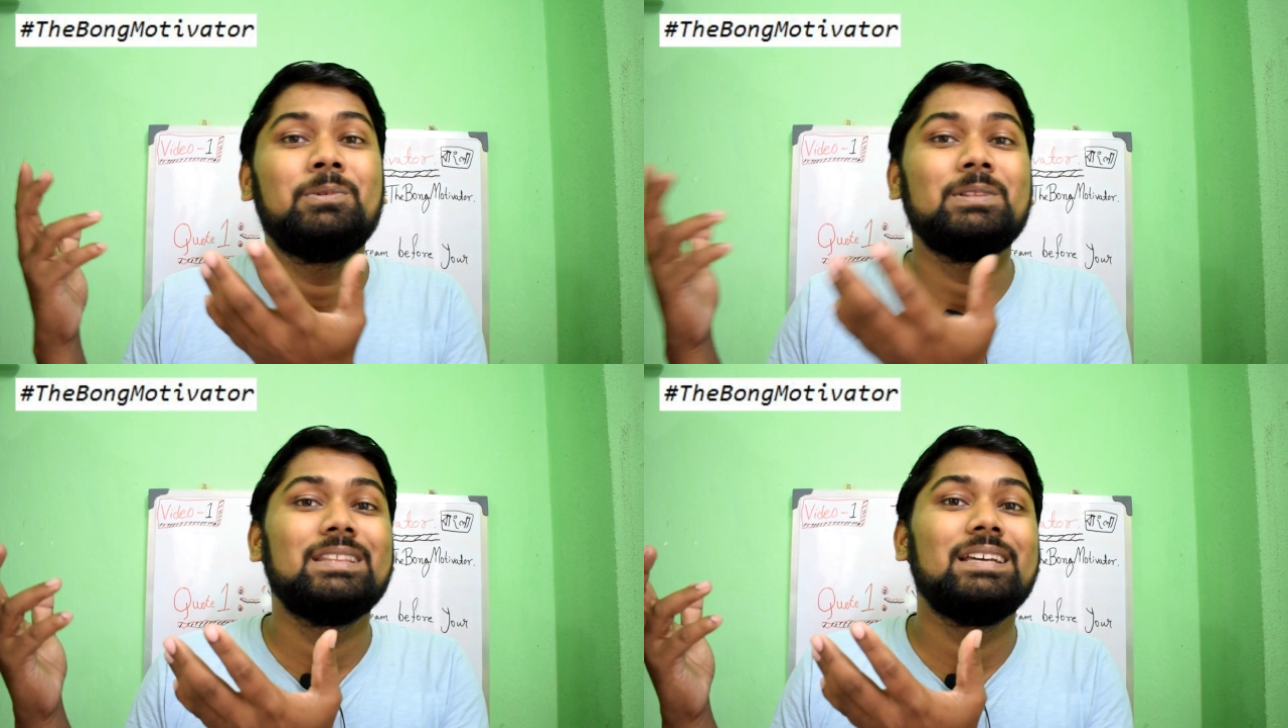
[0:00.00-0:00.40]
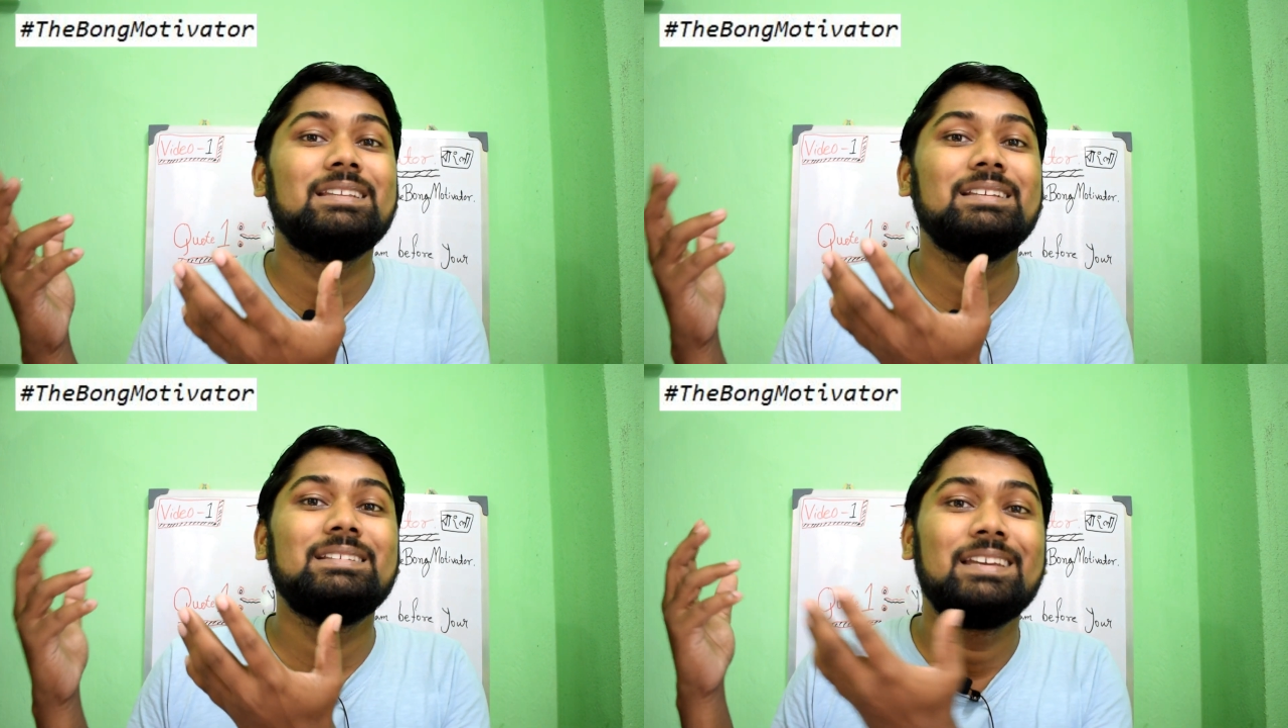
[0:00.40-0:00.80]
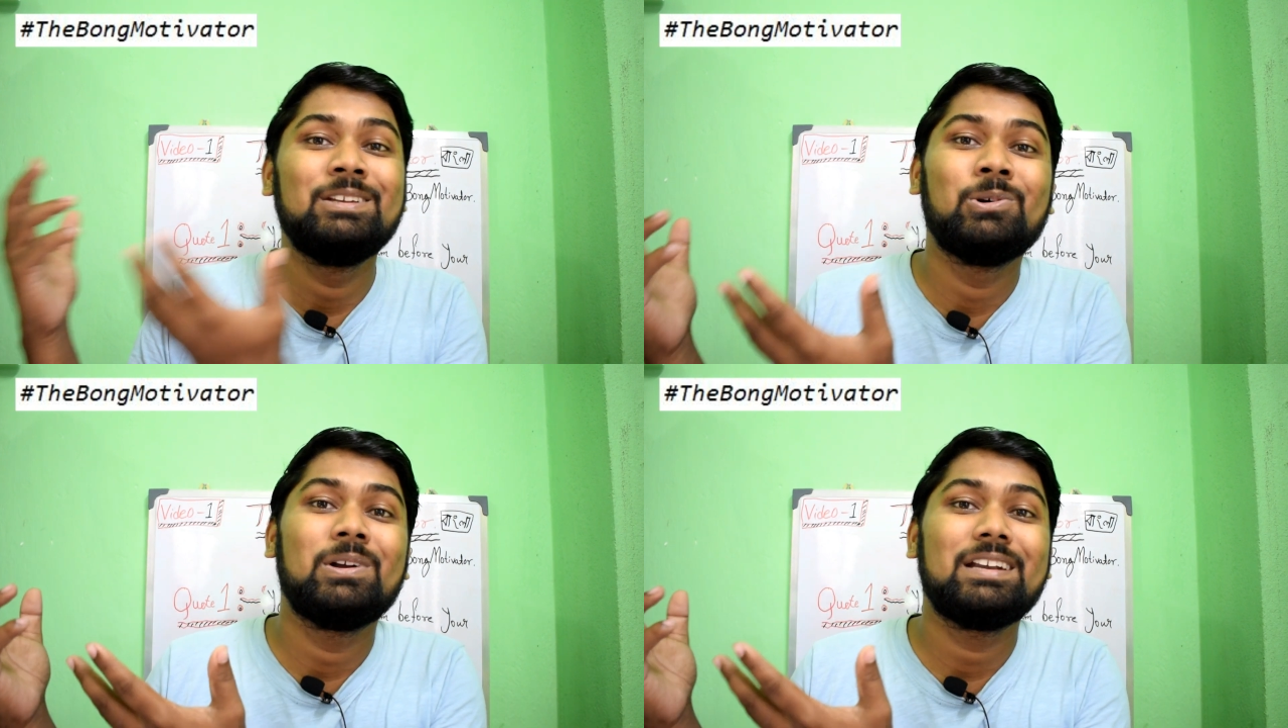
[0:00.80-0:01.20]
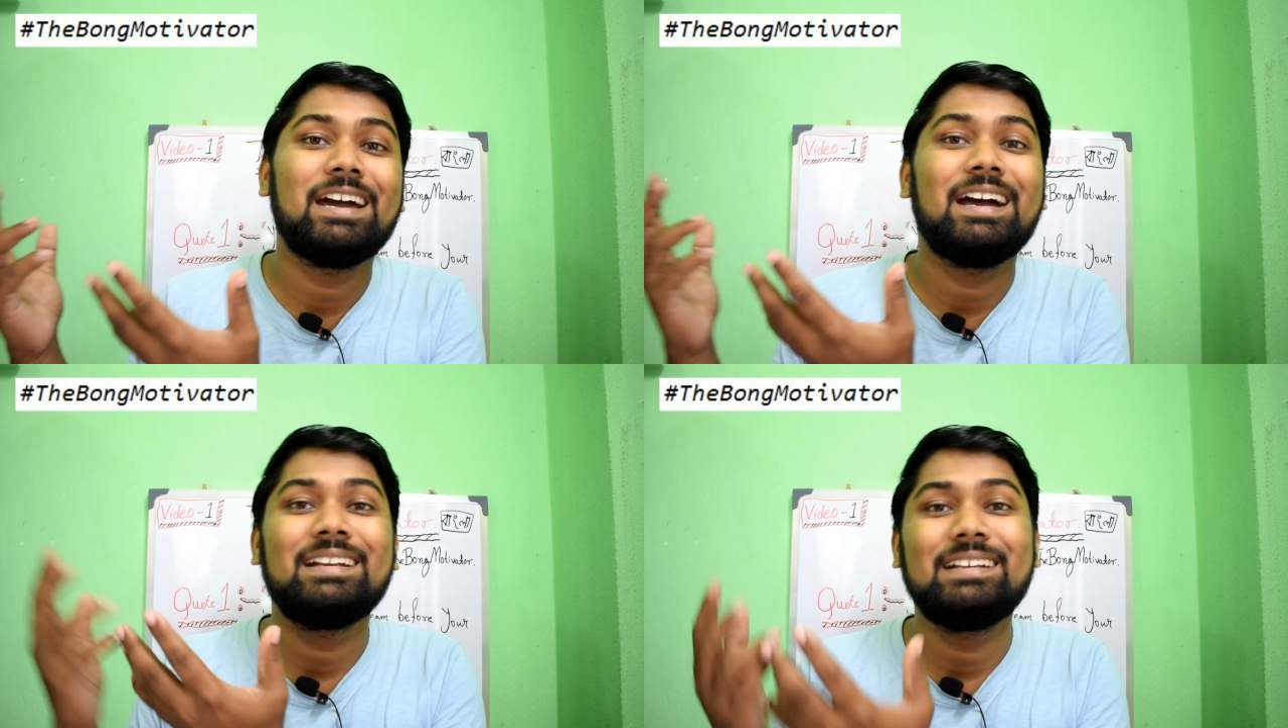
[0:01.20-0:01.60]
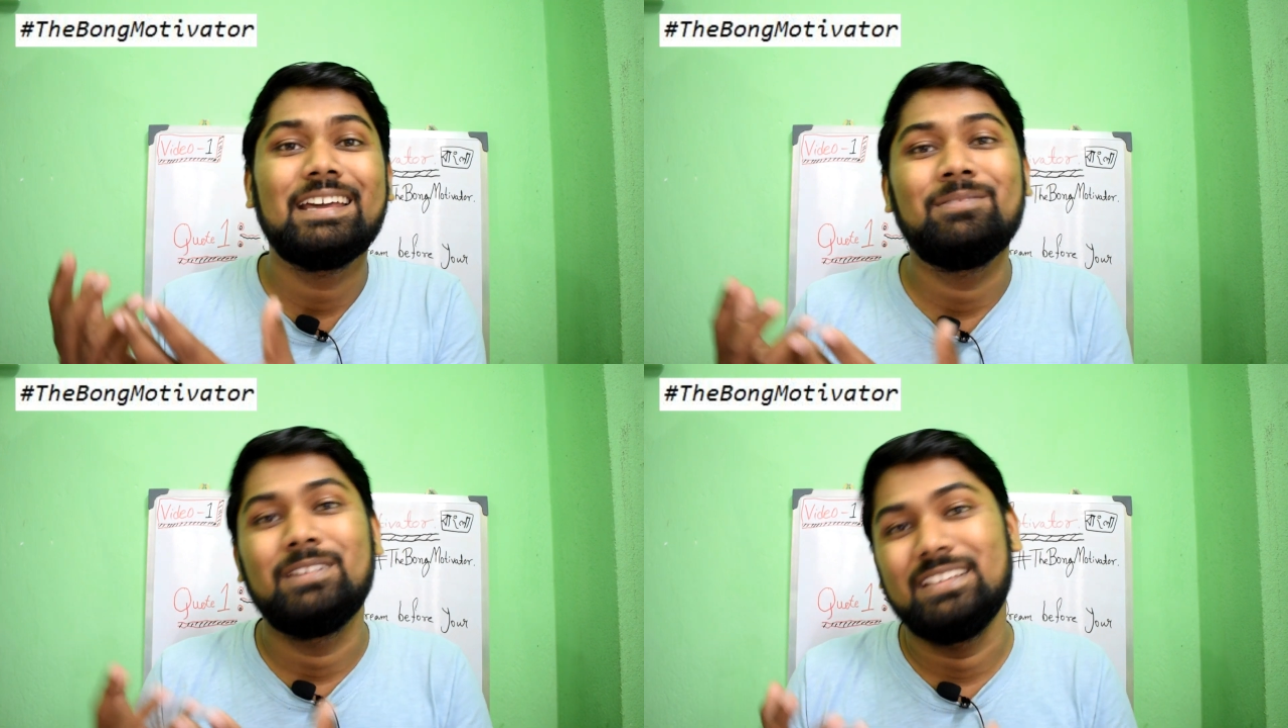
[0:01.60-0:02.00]
প্রত্যেক দিন সেই নটা
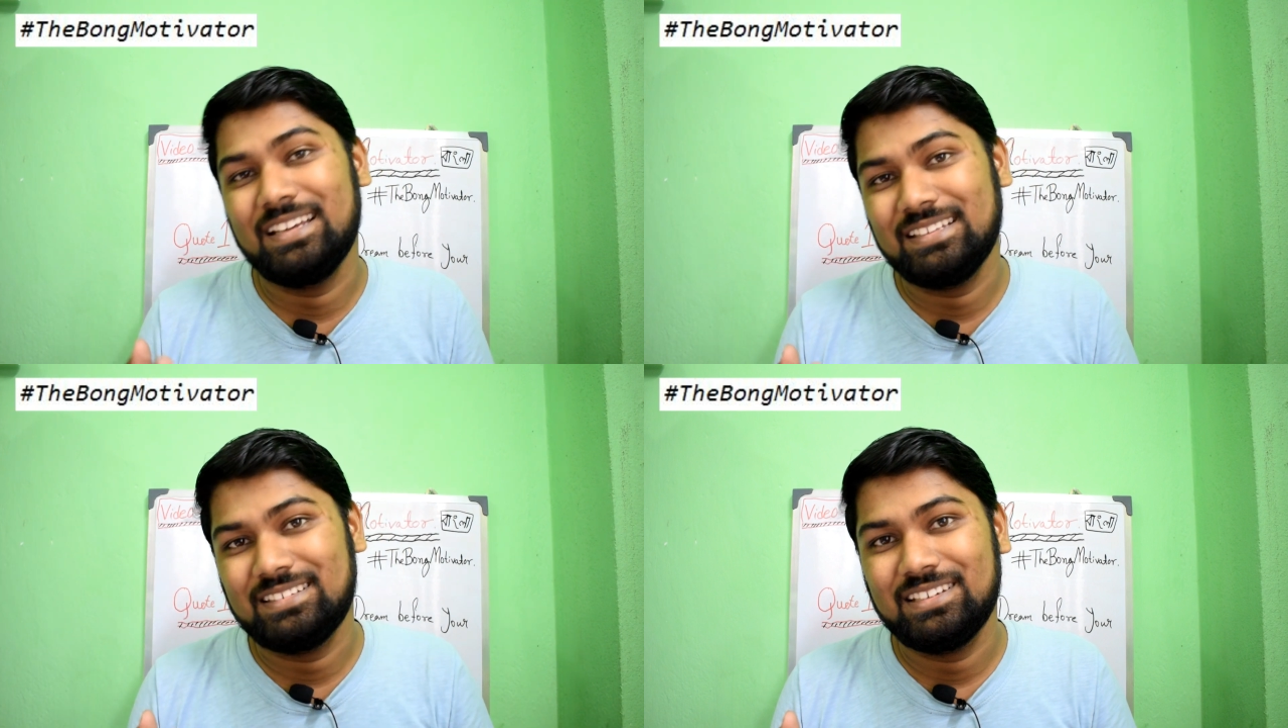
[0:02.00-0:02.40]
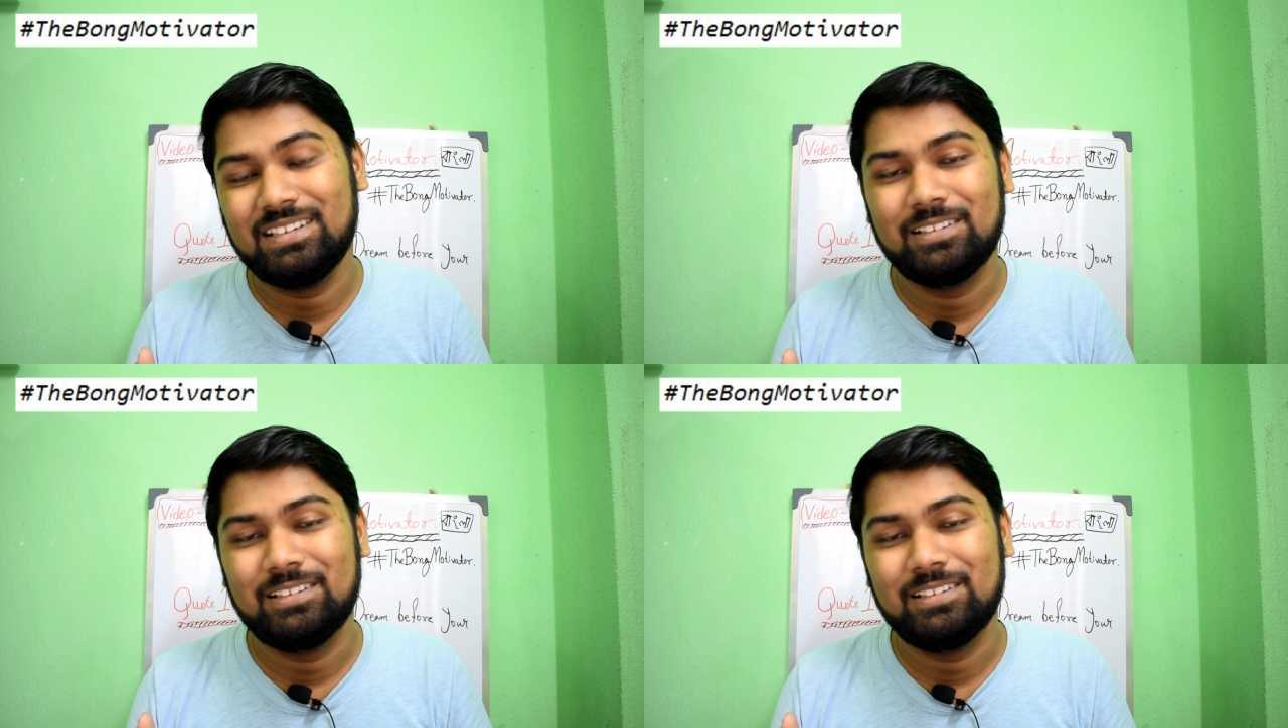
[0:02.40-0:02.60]
আটটায় বেড়ে যাচ্ছে